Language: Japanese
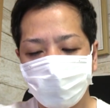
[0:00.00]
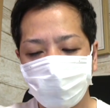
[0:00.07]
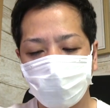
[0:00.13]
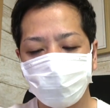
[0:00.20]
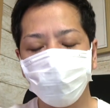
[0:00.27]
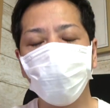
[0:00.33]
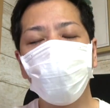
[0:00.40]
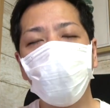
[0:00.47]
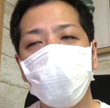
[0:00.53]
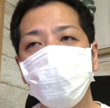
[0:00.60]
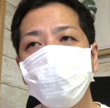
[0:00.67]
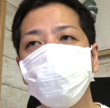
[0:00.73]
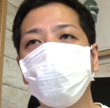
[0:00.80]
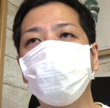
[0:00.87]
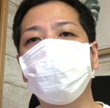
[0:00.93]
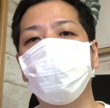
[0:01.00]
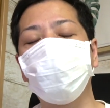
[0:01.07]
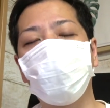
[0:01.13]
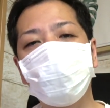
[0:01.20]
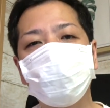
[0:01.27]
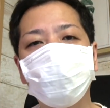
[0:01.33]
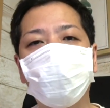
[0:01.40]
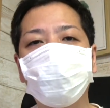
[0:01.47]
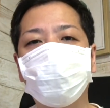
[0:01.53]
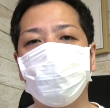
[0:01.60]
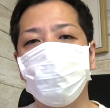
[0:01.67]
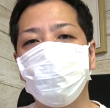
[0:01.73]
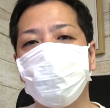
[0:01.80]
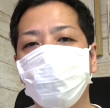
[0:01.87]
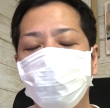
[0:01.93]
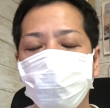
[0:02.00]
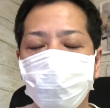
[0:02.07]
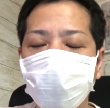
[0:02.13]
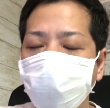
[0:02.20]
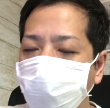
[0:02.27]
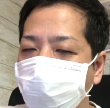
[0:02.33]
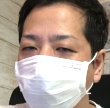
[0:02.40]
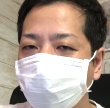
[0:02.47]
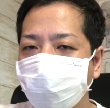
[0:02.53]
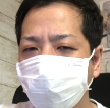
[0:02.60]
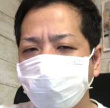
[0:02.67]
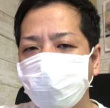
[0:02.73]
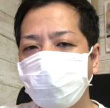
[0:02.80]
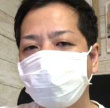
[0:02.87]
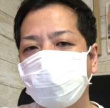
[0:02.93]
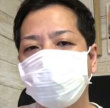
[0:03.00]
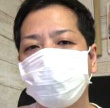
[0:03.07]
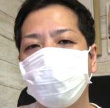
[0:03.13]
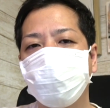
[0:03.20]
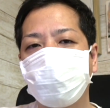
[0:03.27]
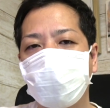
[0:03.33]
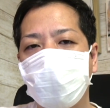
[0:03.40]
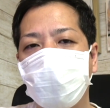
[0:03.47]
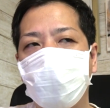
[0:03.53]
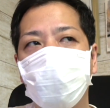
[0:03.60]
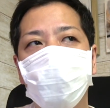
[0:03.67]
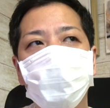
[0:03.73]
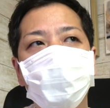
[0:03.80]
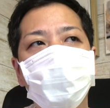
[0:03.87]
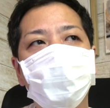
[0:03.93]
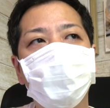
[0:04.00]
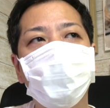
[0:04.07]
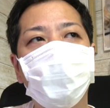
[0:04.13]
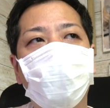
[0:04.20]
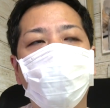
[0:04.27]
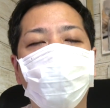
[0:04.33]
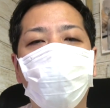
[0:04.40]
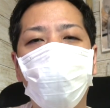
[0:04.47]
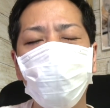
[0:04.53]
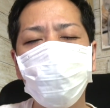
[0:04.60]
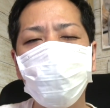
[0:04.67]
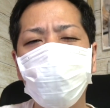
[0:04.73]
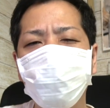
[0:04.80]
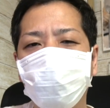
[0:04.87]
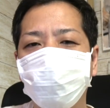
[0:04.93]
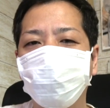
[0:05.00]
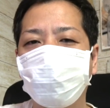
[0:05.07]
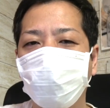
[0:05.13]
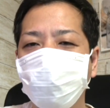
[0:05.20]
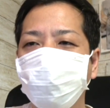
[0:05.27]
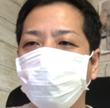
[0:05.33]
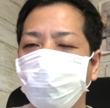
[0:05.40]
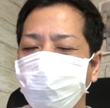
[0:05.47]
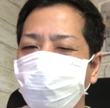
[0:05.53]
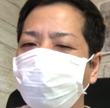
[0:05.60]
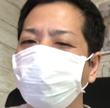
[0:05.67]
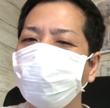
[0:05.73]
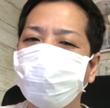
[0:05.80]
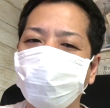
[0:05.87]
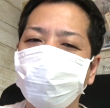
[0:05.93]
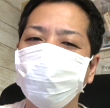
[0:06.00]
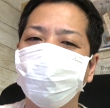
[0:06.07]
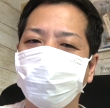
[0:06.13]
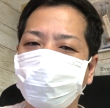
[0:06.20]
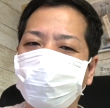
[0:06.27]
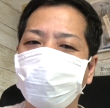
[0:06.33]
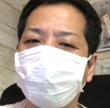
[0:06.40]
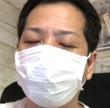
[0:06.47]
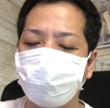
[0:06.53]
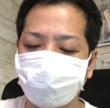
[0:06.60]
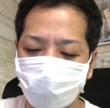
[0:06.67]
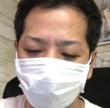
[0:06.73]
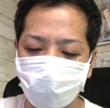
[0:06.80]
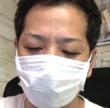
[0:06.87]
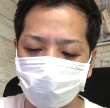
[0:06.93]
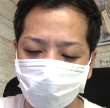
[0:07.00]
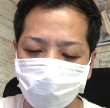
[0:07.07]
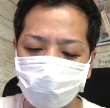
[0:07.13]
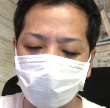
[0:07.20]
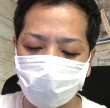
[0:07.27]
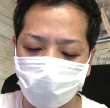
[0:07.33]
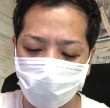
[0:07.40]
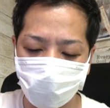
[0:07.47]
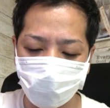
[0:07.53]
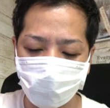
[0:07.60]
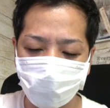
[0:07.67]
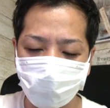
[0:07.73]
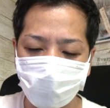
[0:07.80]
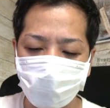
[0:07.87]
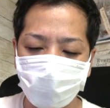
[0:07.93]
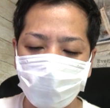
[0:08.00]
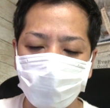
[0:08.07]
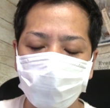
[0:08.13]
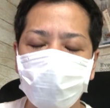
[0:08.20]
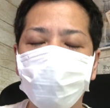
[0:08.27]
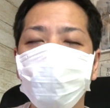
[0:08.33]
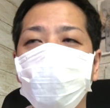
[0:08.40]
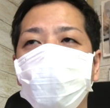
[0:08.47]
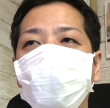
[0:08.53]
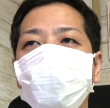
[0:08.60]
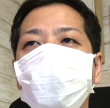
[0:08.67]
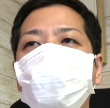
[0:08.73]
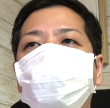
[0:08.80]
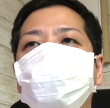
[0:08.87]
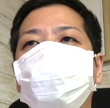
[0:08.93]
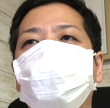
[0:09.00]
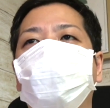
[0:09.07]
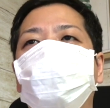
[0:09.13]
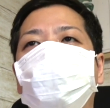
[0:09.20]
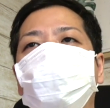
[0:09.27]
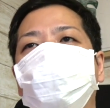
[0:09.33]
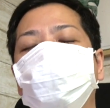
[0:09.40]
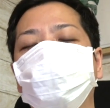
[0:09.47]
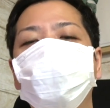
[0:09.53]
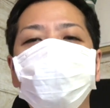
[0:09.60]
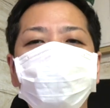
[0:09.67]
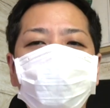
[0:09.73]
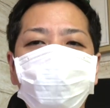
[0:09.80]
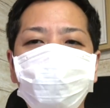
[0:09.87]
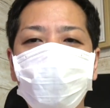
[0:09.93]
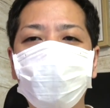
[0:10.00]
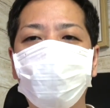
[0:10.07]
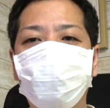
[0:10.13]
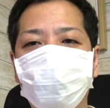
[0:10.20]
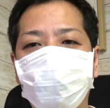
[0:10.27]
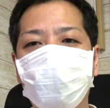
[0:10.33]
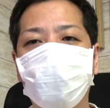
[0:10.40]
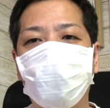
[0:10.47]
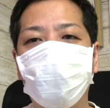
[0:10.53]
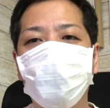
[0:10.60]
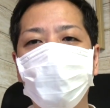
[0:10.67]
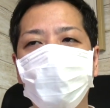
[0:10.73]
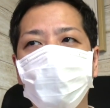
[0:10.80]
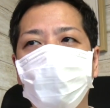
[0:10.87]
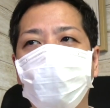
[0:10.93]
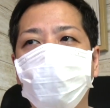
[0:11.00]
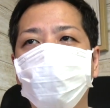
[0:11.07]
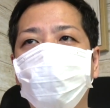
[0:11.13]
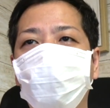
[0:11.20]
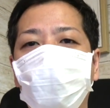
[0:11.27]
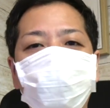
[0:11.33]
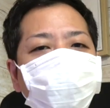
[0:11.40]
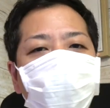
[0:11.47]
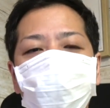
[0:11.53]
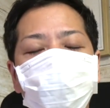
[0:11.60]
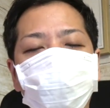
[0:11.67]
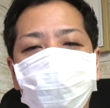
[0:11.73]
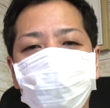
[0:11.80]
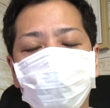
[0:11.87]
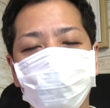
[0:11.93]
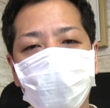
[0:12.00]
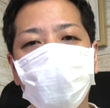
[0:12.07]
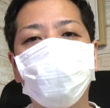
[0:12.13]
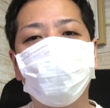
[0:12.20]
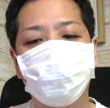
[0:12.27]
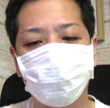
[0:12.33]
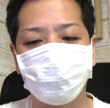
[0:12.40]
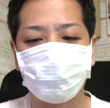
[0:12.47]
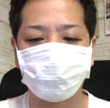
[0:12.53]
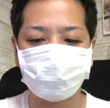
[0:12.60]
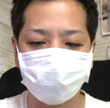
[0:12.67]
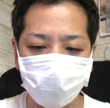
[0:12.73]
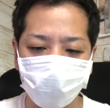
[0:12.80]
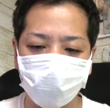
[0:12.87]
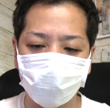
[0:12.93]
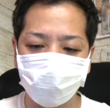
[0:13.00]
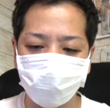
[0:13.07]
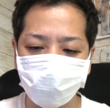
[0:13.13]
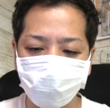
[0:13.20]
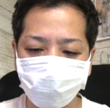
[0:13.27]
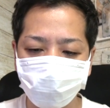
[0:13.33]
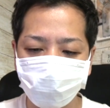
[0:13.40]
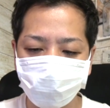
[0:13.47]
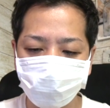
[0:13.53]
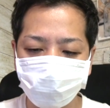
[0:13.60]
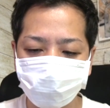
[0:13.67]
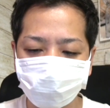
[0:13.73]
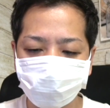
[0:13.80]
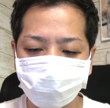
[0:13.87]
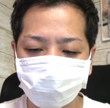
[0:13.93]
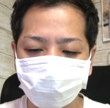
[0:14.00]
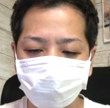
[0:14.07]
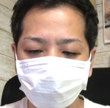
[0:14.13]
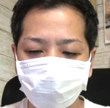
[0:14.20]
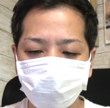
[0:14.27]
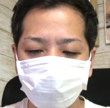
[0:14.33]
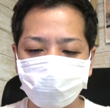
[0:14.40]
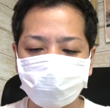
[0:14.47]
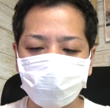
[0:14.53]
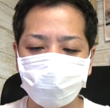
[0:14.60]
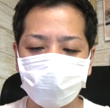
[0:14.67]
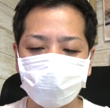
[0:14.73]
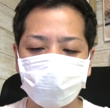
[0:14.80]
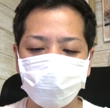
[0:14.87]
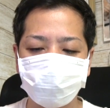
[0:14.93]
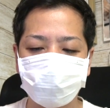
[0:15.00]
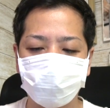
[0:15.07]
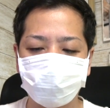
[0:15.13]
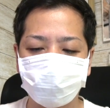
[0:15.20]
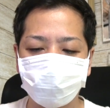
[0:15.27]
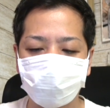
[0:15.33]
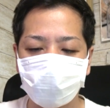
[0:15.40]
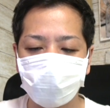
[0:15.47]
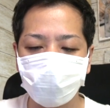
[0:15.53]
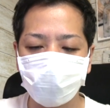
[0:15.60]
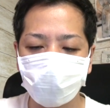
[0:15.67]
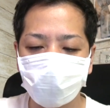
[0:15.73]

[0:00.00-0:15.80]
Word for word: いや、弱くなった弱くなった言うても、前が強すぎたせいか、あの、ホグライダーの原理と一緒だと思うよね、結果、蓋を開けてみたら。だからメガナイト使ってる人、全然まだまだ、あの、諦める必要ないと思います。はい。まあ、スケバラ牽制ですよね。